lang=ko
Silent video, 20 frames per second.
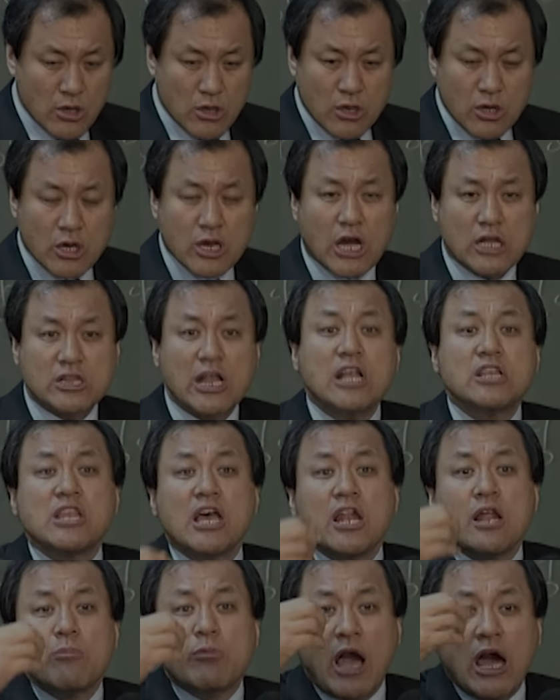그러니까 딴
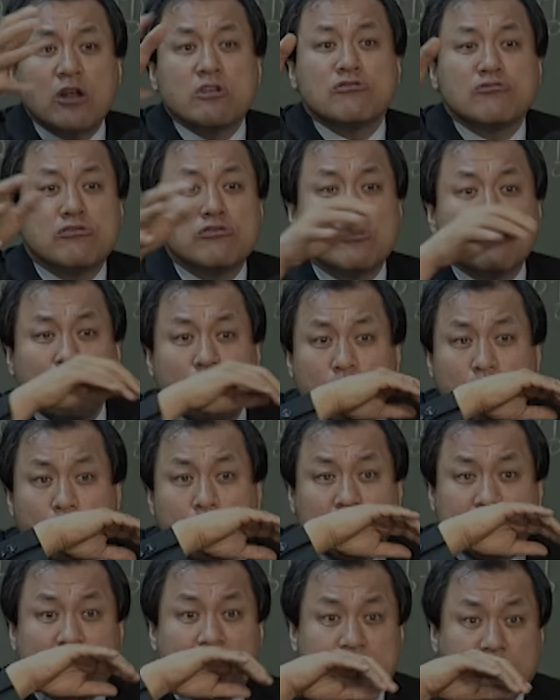사람 가는 줄도
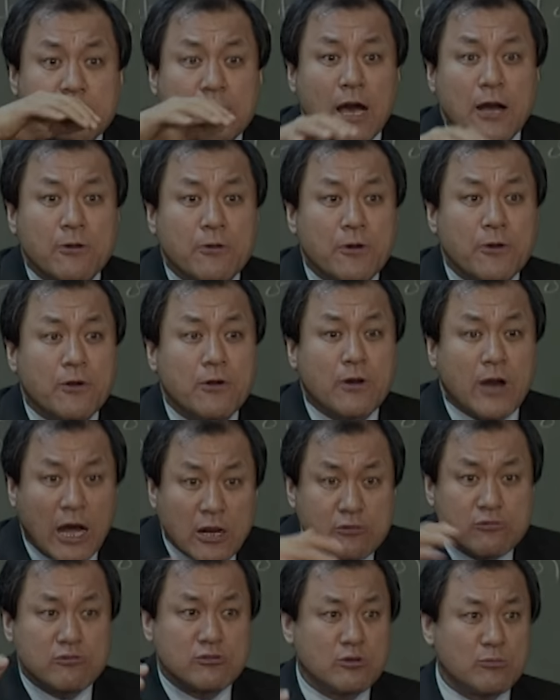모르고 걔 그걸 한 거예요.
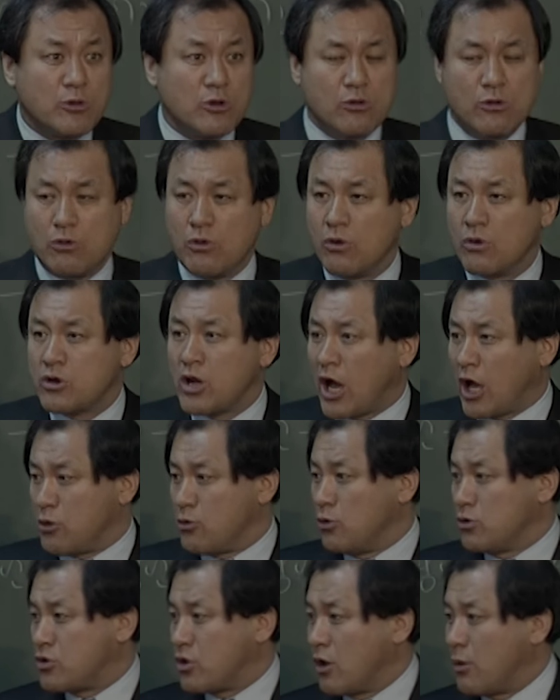가는 줄도 모르고.
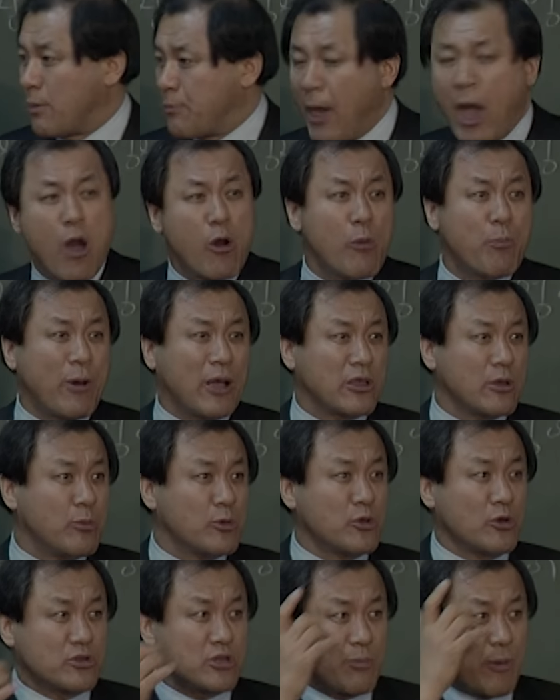그래가지고 어떻게 하고 배고파서
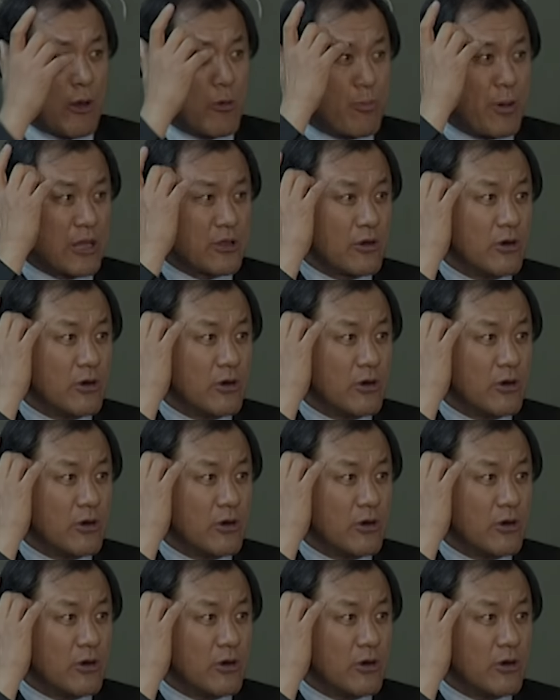못 오겠어 배고파서.